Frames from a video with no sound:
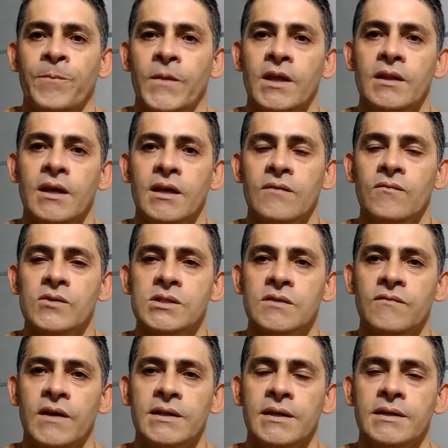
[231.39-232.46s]
E daí você
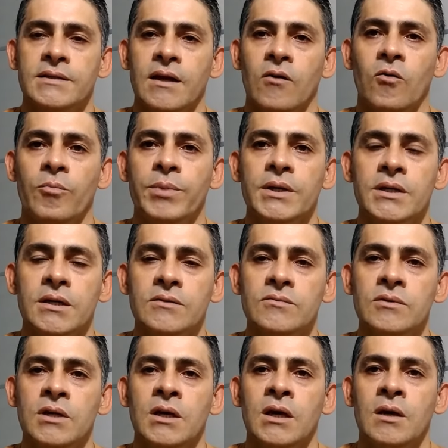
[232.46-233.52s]
vai ter que estar tá
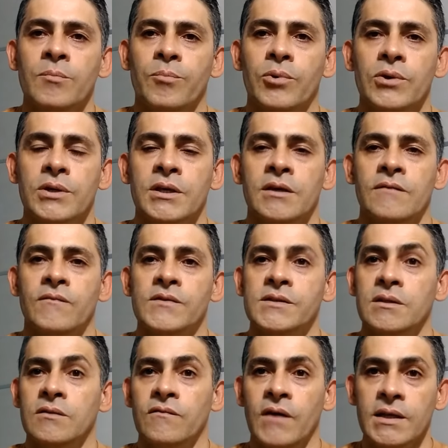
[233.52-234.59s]
acompanhando, porque
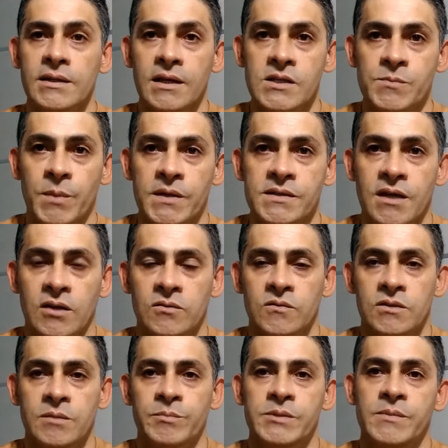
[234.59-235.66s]
você não vai estar tá dispensado
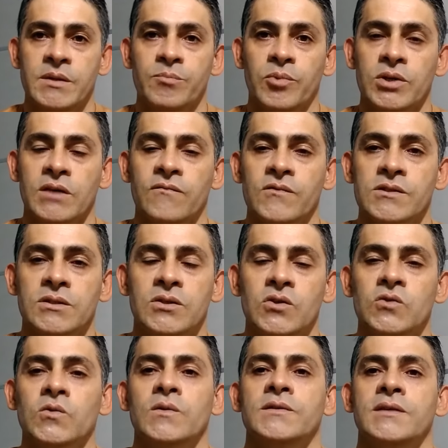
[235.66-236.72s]
simplesmente porque você
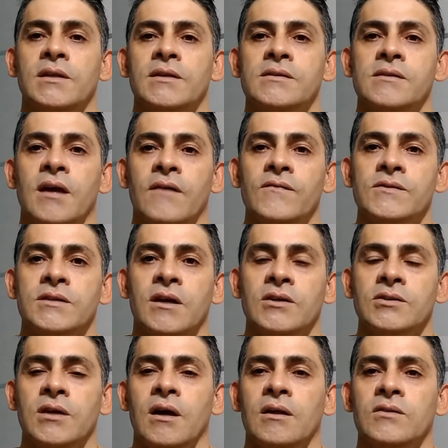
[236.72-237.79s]
deixou de se alistar, você
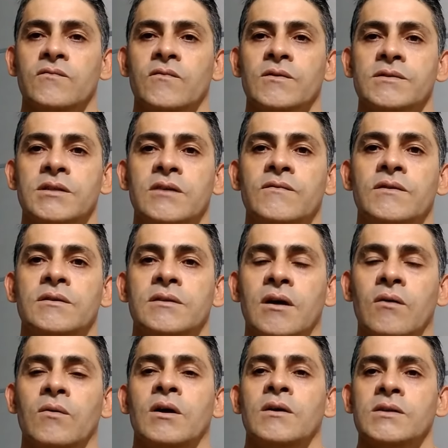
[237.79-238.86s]
acha que ah, não vou servir.
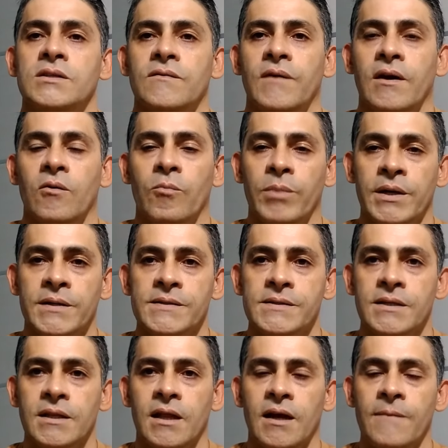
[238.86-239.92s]
Não, você vai
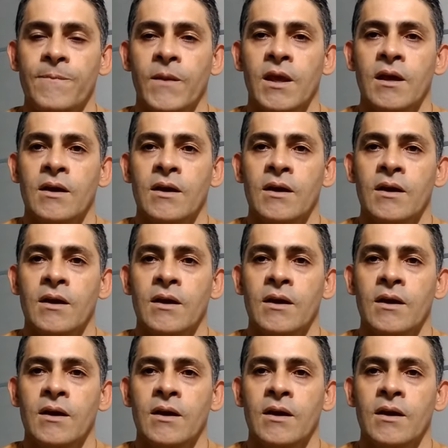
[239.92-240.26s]
comparecer lá,